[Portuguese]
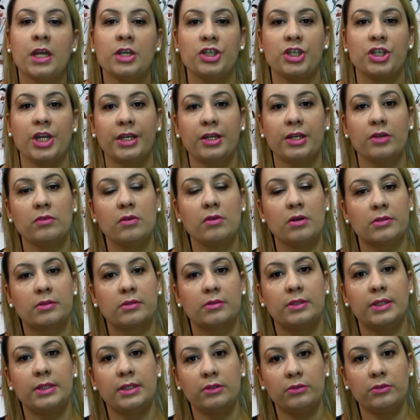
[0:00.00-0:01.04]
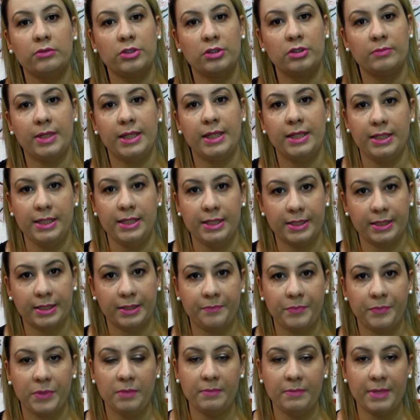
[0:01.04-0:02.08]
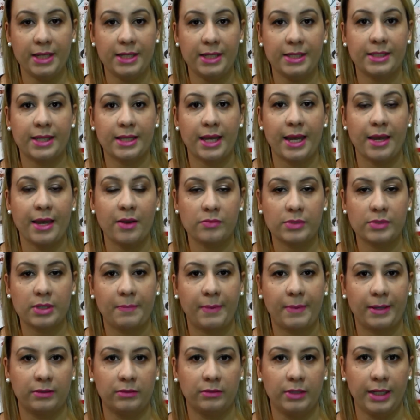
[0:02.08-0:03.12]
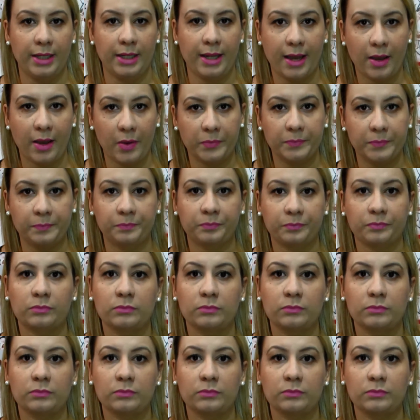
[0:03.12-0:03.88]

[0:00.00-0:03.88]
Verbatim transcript: já que eu gosto tanto de Melissa e Melissa é um sapato legal,